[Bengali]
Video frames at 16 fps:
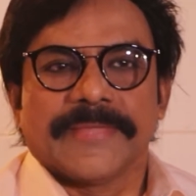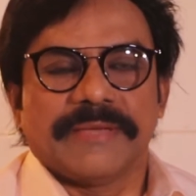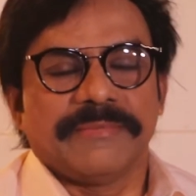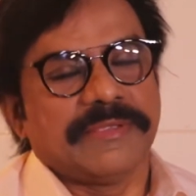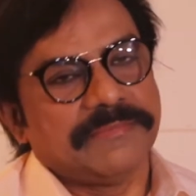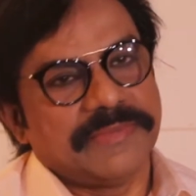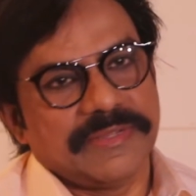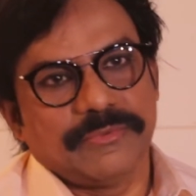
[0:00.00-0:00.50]

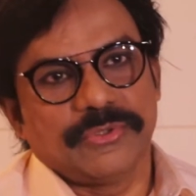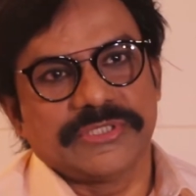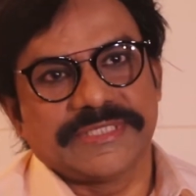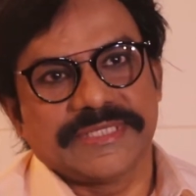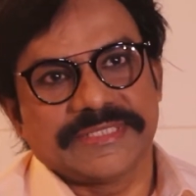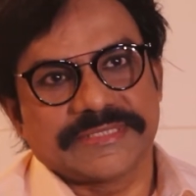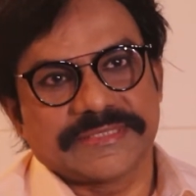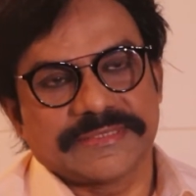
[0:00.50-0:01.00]
আমি এমনি
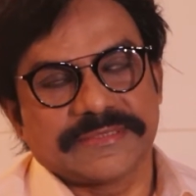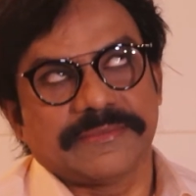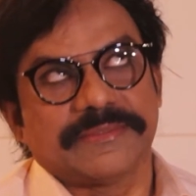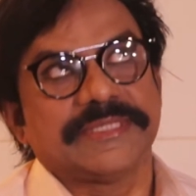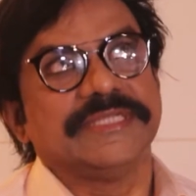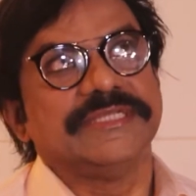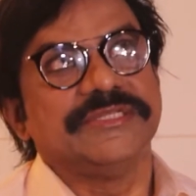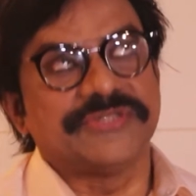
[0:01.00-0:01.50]
বলেছি
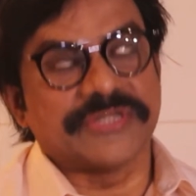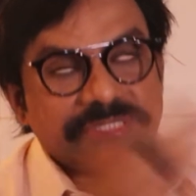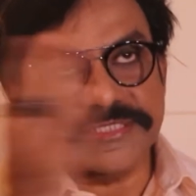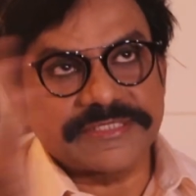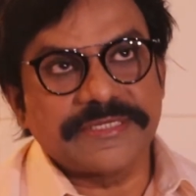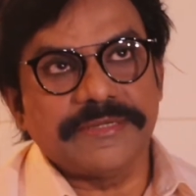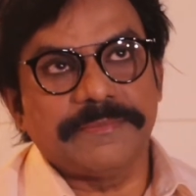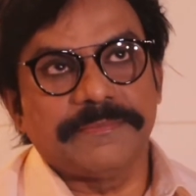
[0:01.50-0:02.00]
মানে
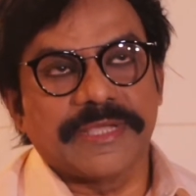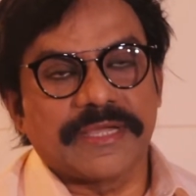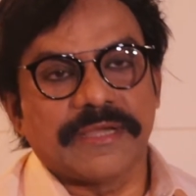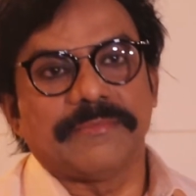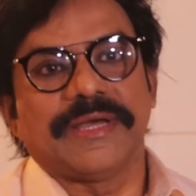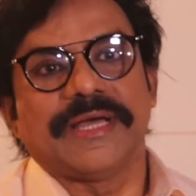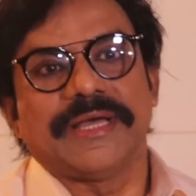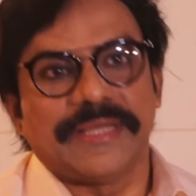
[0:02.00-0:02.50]
ইন্ডাস্ট্রি
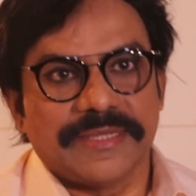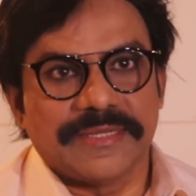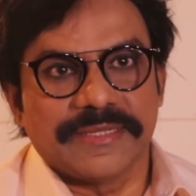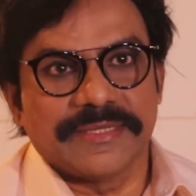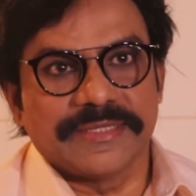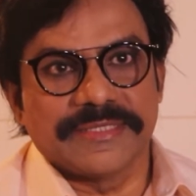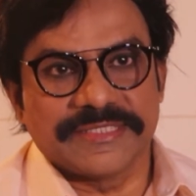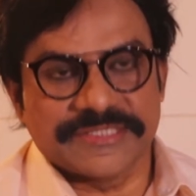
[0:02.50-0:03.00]
বিকাম আ
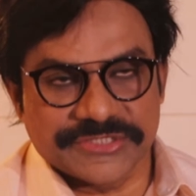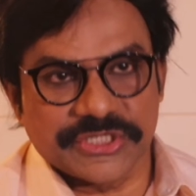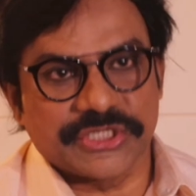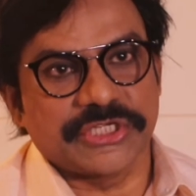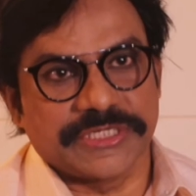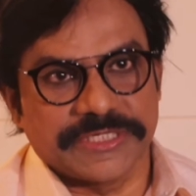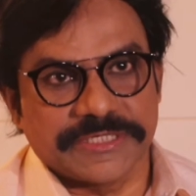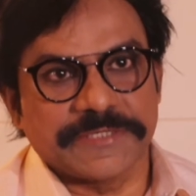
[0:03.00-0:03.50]

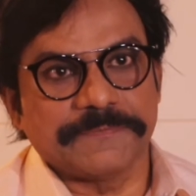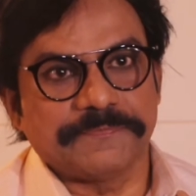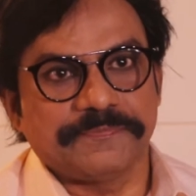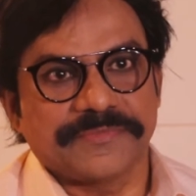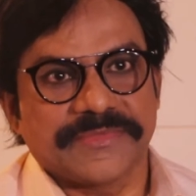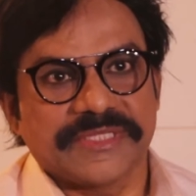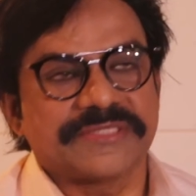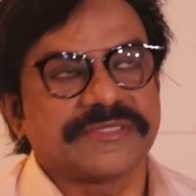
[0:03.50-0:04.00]
স্টেশনারি
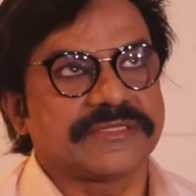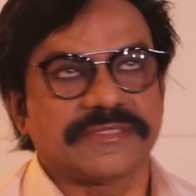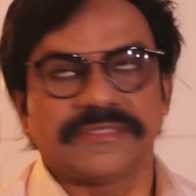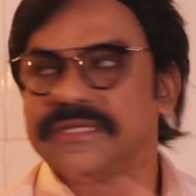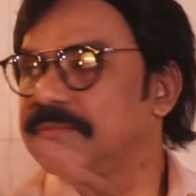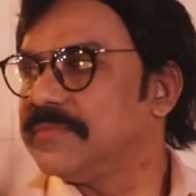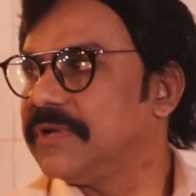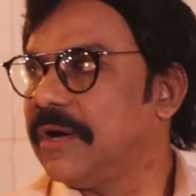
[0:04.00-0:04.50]

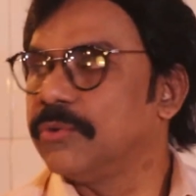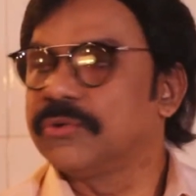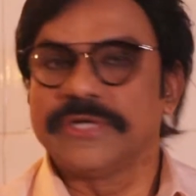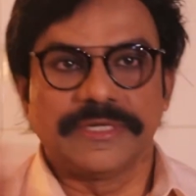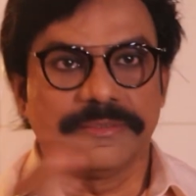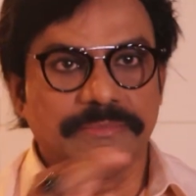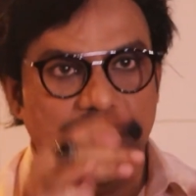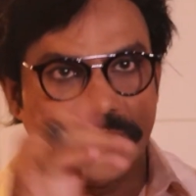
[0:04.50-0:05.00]
স্টেশনারি আমরা
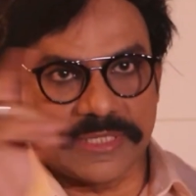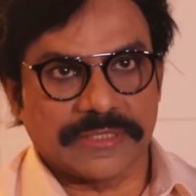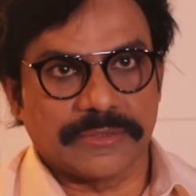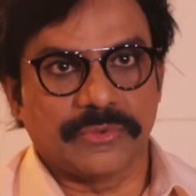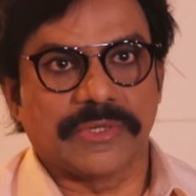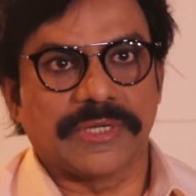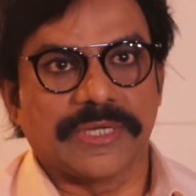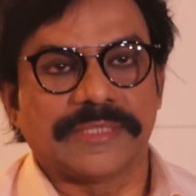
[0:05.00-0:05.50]
আউটলেট বলে একটা
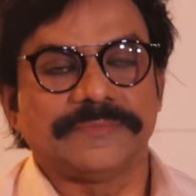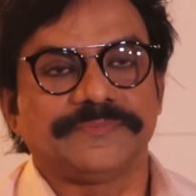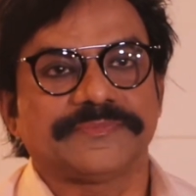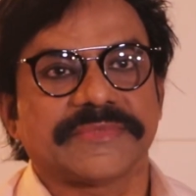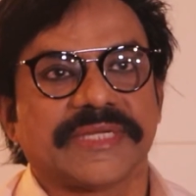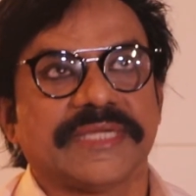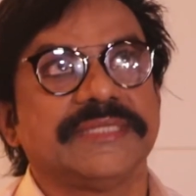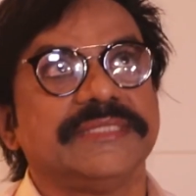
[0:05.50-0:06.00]
দোকান
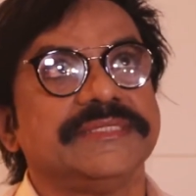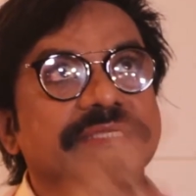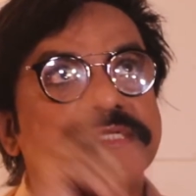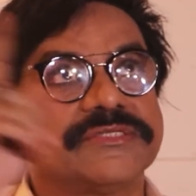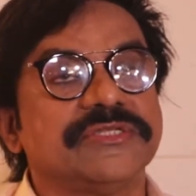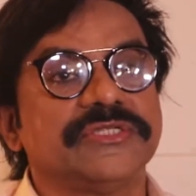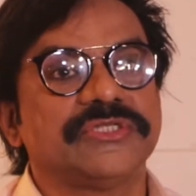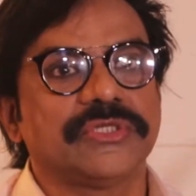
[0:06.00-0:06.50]

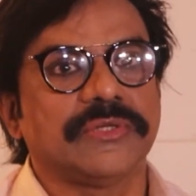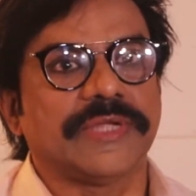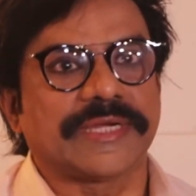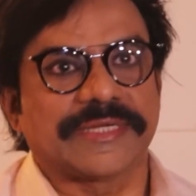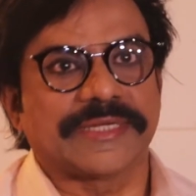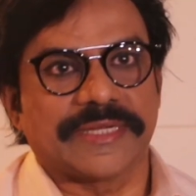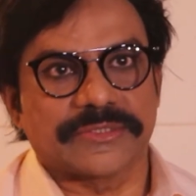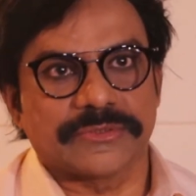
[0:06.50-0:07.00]
ইন্ডাস্ট্রি ছিল
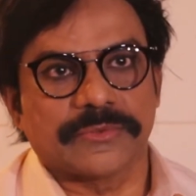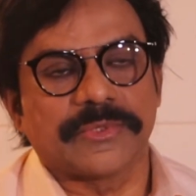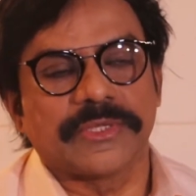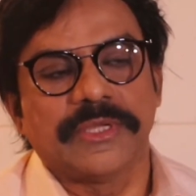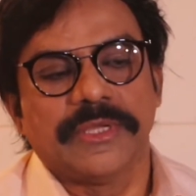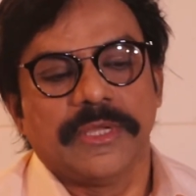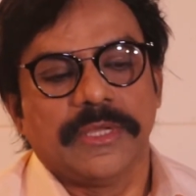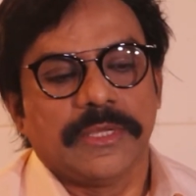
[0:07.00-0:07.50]
একটা
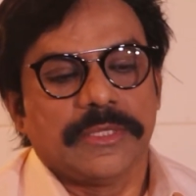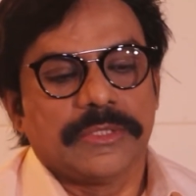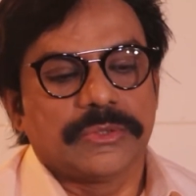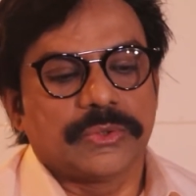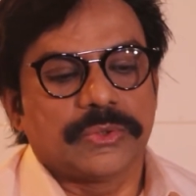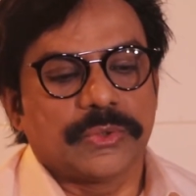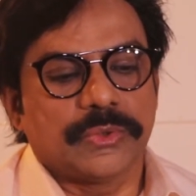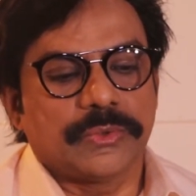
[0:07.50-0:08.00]
একসময়
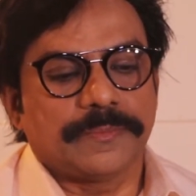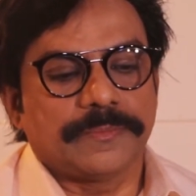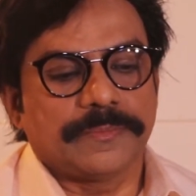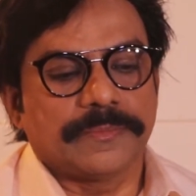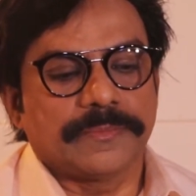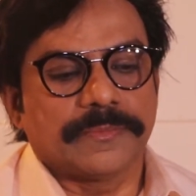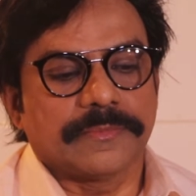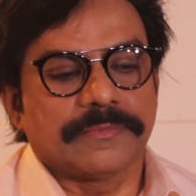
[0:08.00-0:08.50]
তো
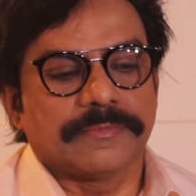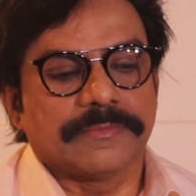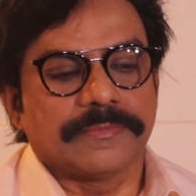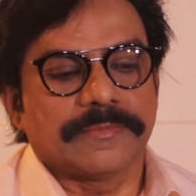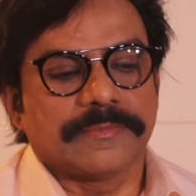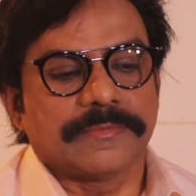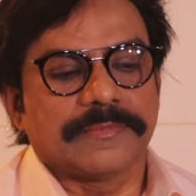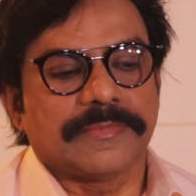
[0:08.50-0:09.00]

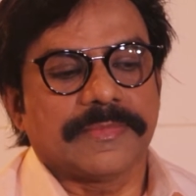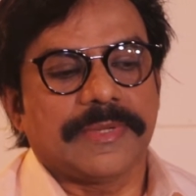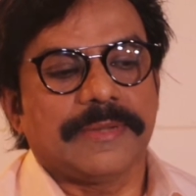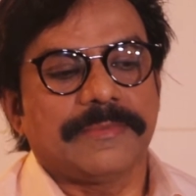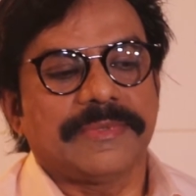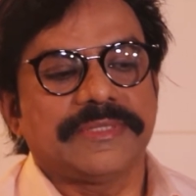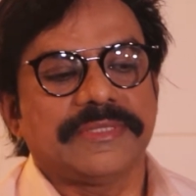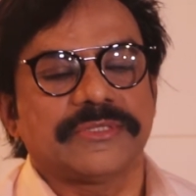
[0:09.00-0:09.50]

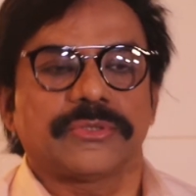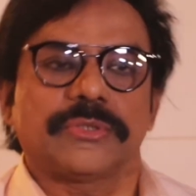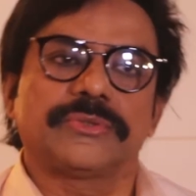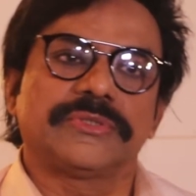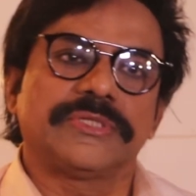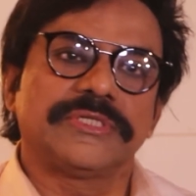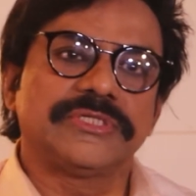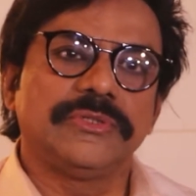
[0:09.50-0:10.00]
আমাদের
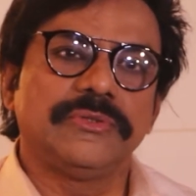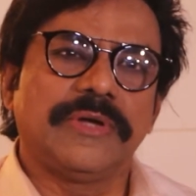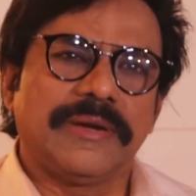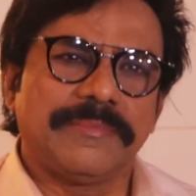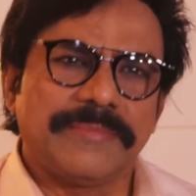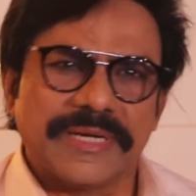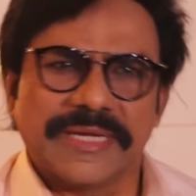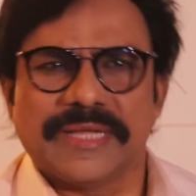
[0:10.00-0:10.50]
সততা ছিল
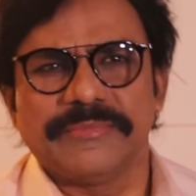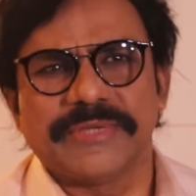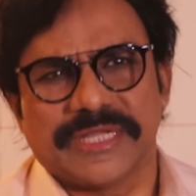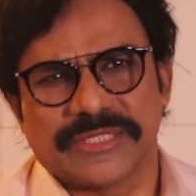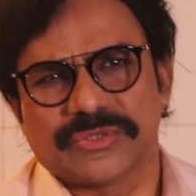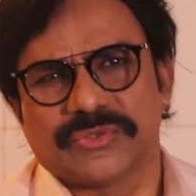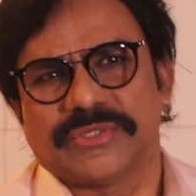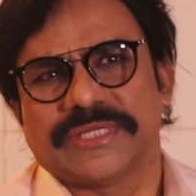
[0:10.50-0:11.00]
আমরা আমি
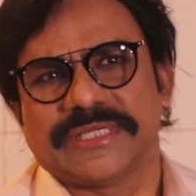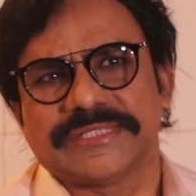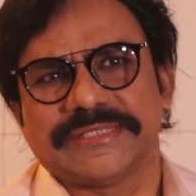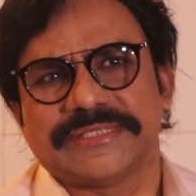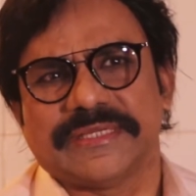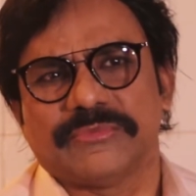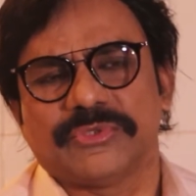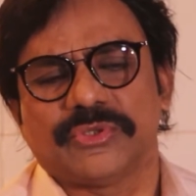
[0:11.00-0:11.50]
কাজ করে
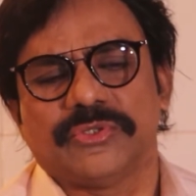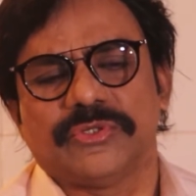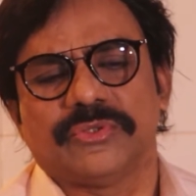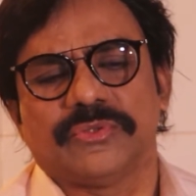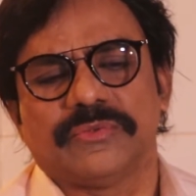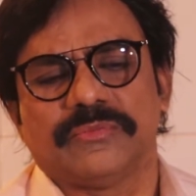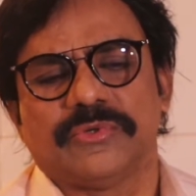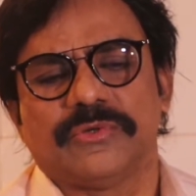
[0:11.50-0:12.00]
গেছি আমি শুধু
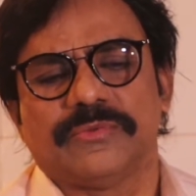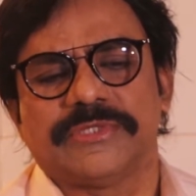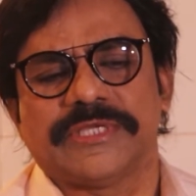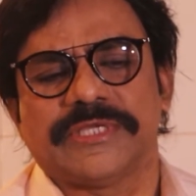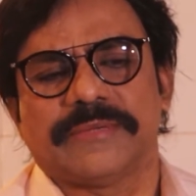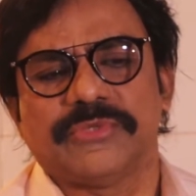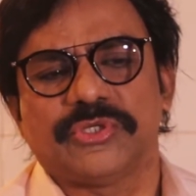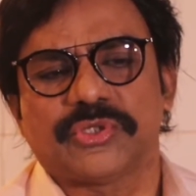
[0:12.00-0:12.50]
এরকম বলবো
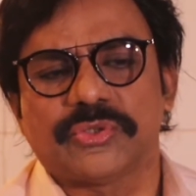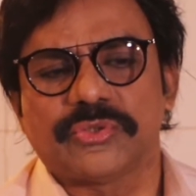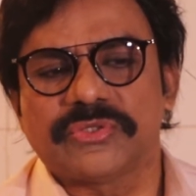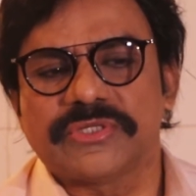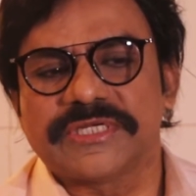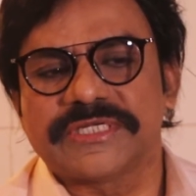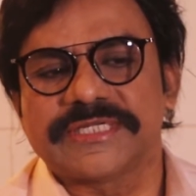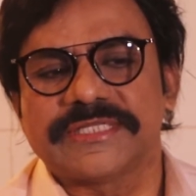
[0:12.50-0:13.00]
যে আমি
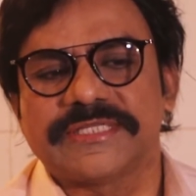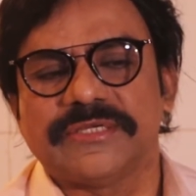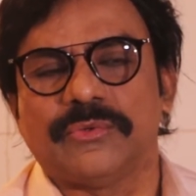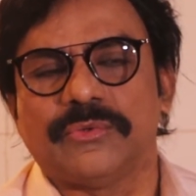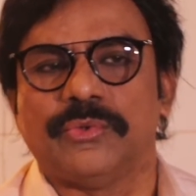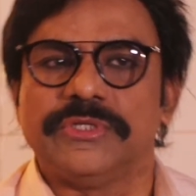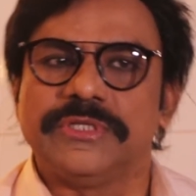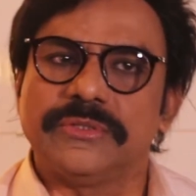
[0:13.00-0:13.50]
সততার সাথে
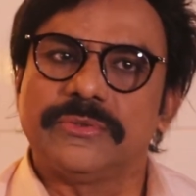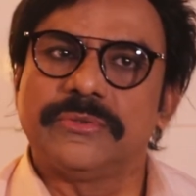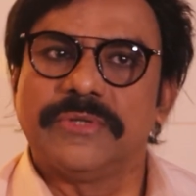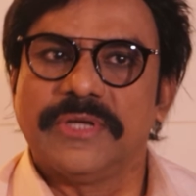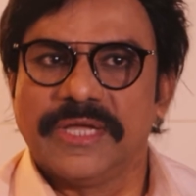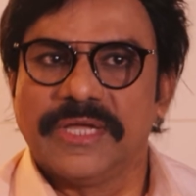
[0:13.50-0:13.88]
ওই দিনও